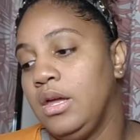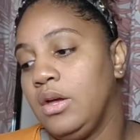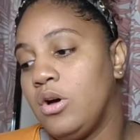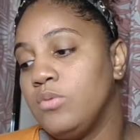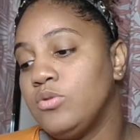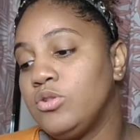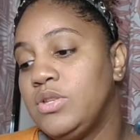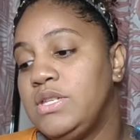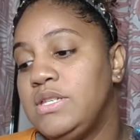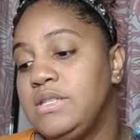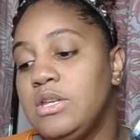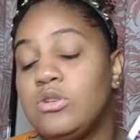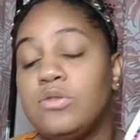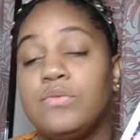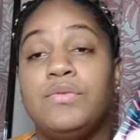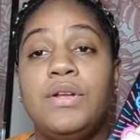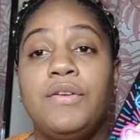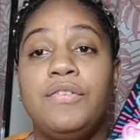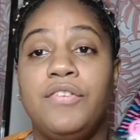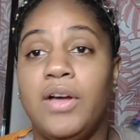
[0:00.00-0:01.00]
Comme je disais,
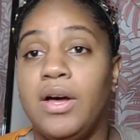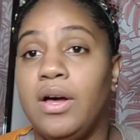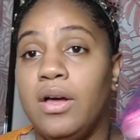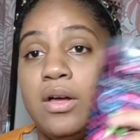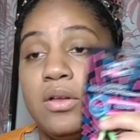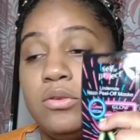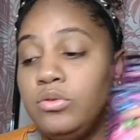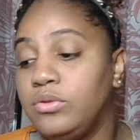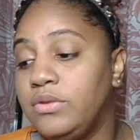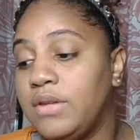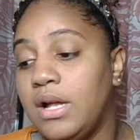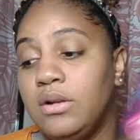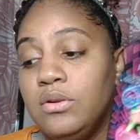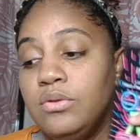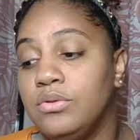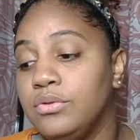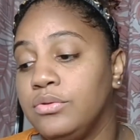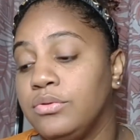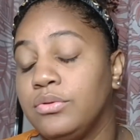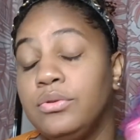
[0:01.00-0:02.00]
je voulais faire un
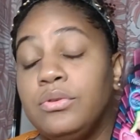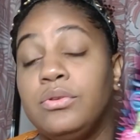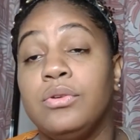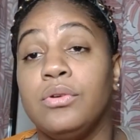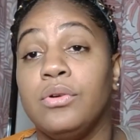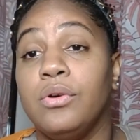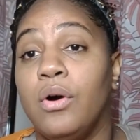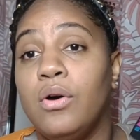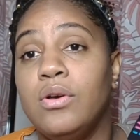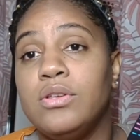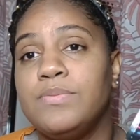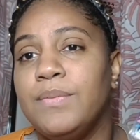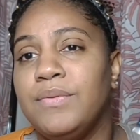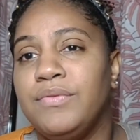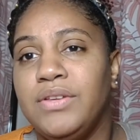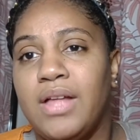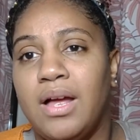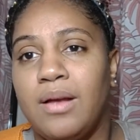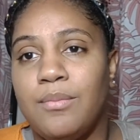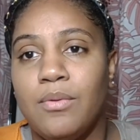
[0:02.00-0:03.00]
total euh, truc euh, rose, mais
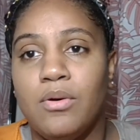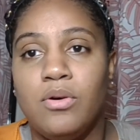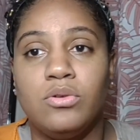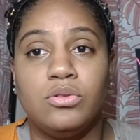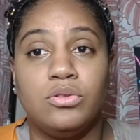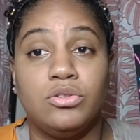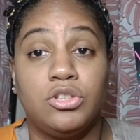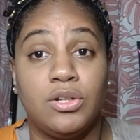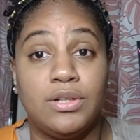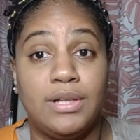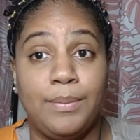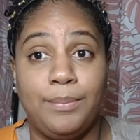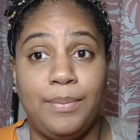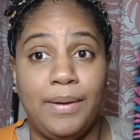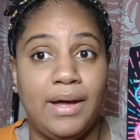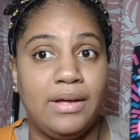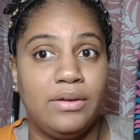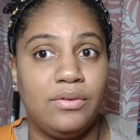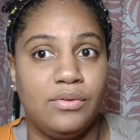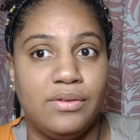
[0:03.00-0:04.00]
finalement, j'en ai
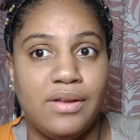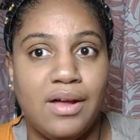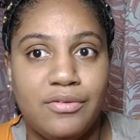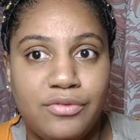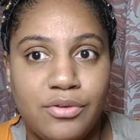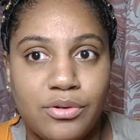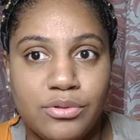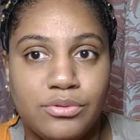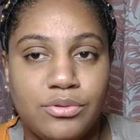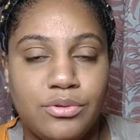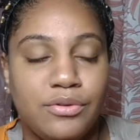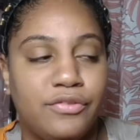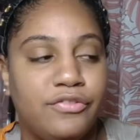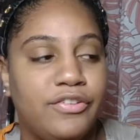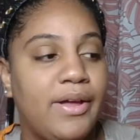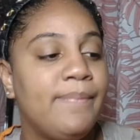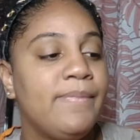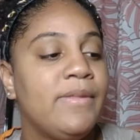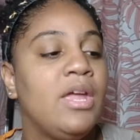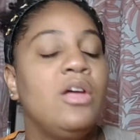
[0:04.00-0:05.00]
pas la force de le
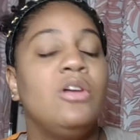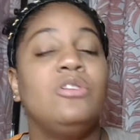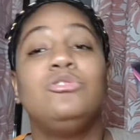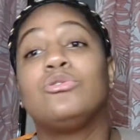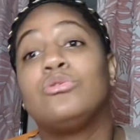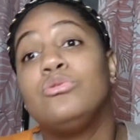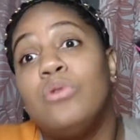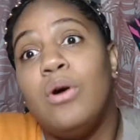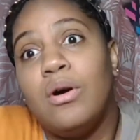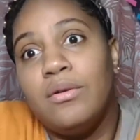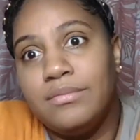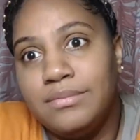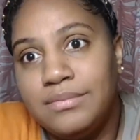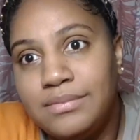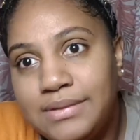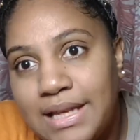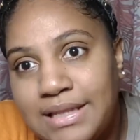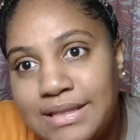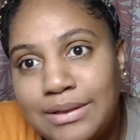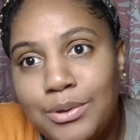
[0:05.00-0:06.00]
faire. Du coup,
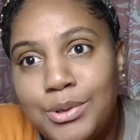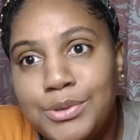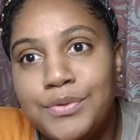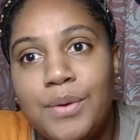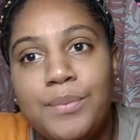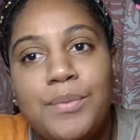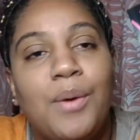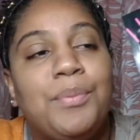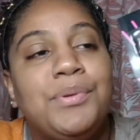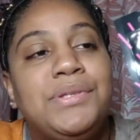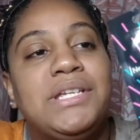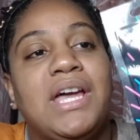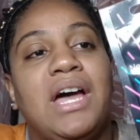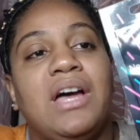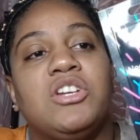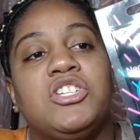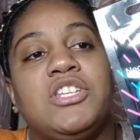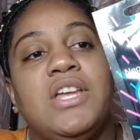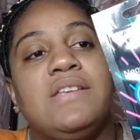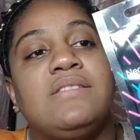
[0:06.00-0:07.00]
ça s'est transformé en petit
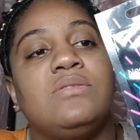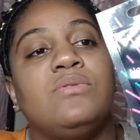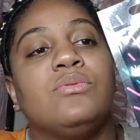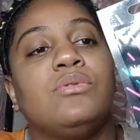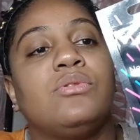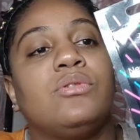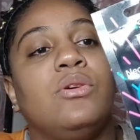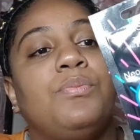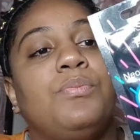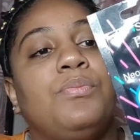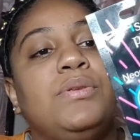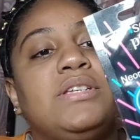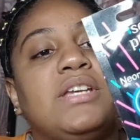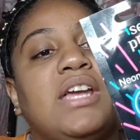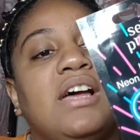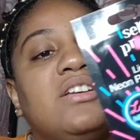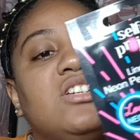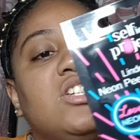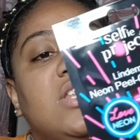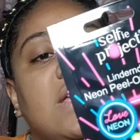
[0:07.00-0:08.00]
crash test, donc
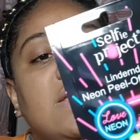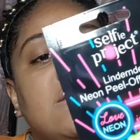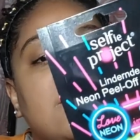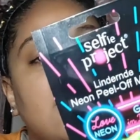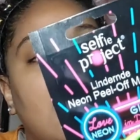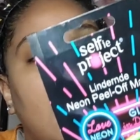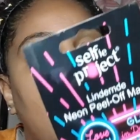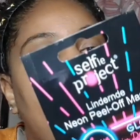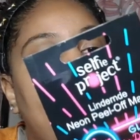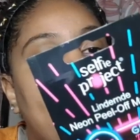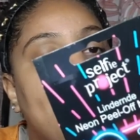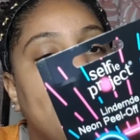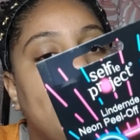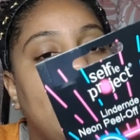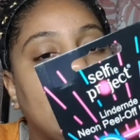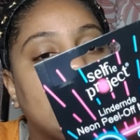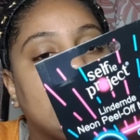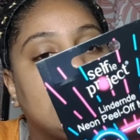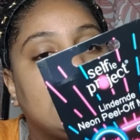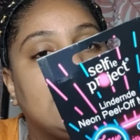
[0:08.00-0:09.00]
petit crash test
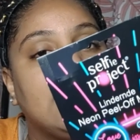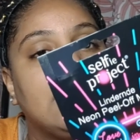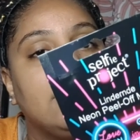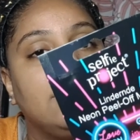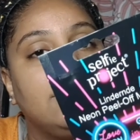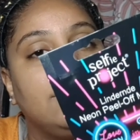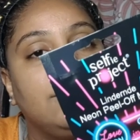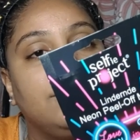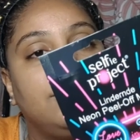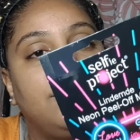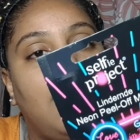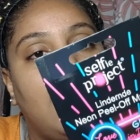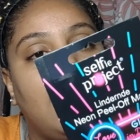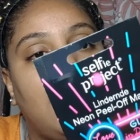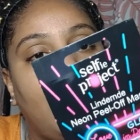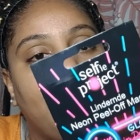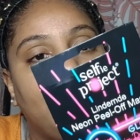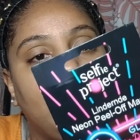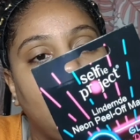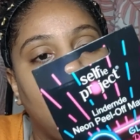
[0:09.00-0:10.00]
masque,
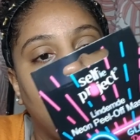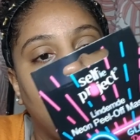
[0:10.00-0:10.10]
voilà.